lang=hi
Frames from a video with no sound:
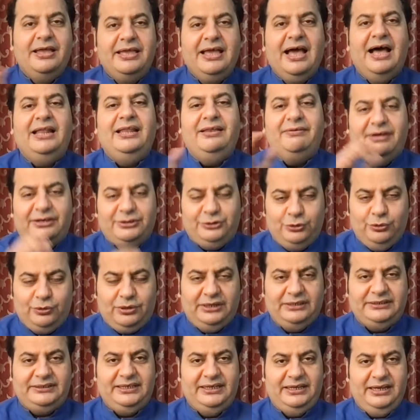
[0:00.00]
यह आदिवासियों
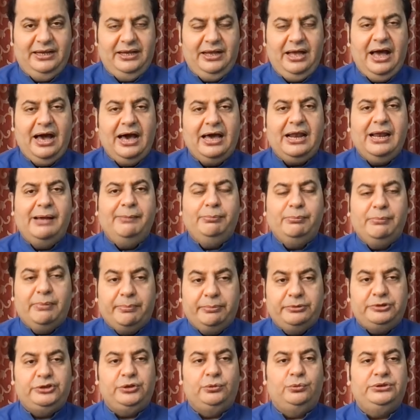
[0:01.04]
का से है अगर आप
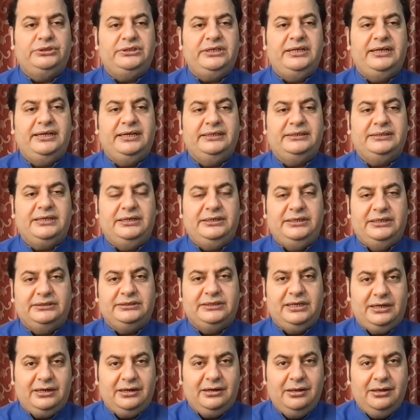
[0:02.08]
शुरू से तो